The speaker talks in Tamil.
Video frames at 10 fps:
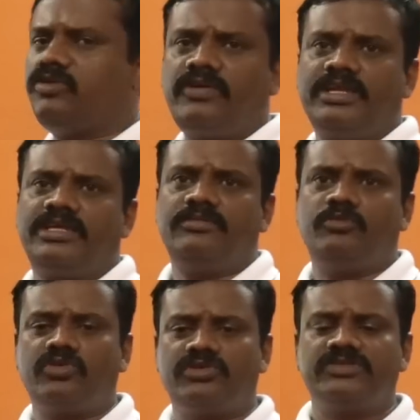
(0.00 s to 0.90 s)
ஐநூறுரூவா வரைக்கும்
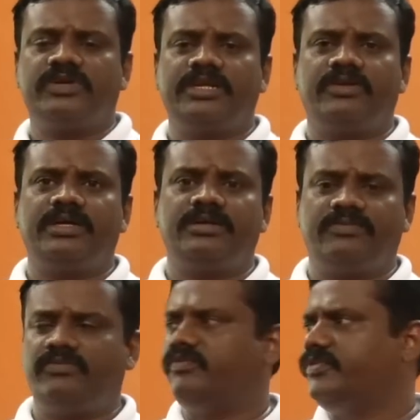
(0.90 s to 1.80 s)
மூணு வருஷம் வாங்கியோட
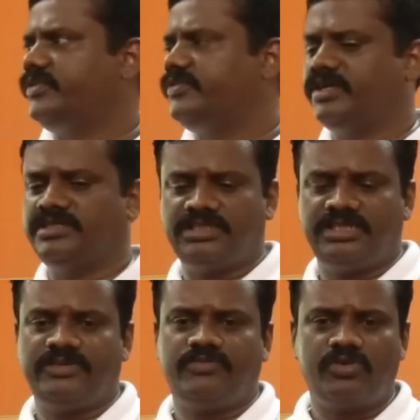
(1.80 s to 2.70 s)
ஃபிஃப்டி ஃபைவ் இன்ச்
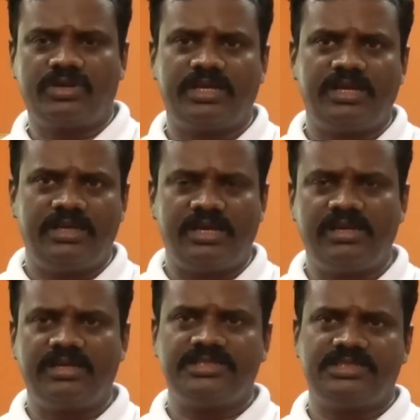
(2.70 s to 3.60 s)
டிவி ஃபோர் கே
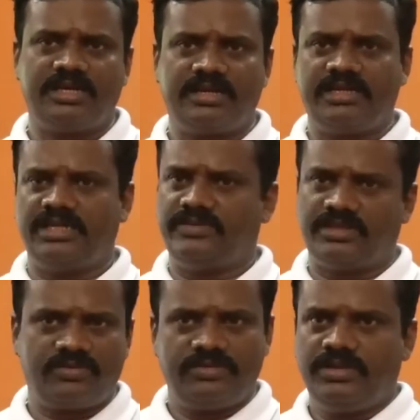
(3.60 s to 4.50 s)
அல்ட்ரா ஹெச்டி ஆண்ட்ராய்ட் டிவி
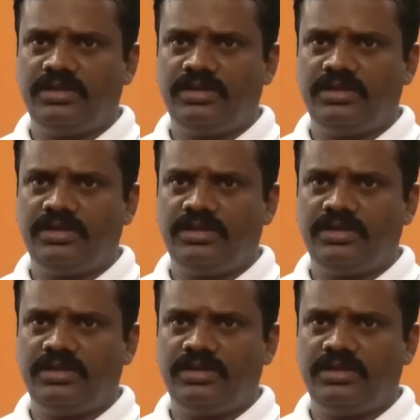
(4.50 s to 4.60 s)
தரும்